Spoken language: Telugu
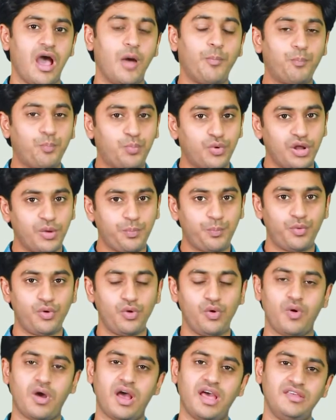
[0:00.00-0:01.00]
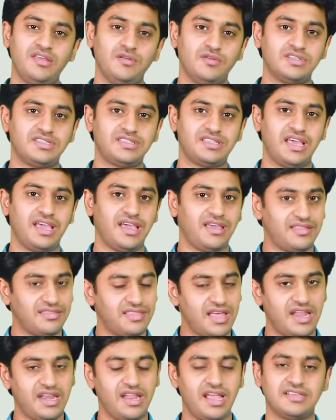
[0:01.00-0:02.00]
అప్పుడప్పుడు అది వస్తే
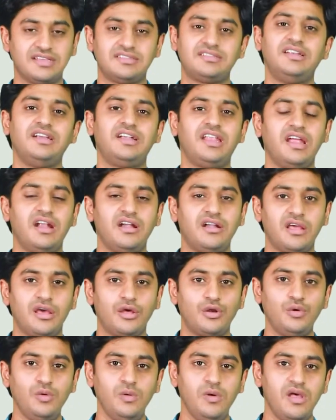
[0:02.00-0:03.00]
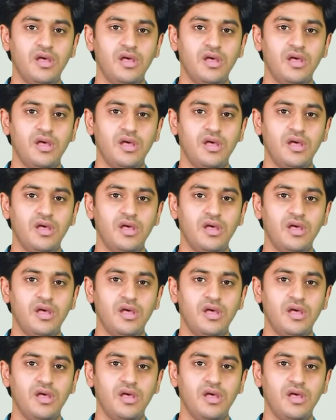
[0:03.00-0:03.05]
దాన్ని అసిడిటీ అంటారు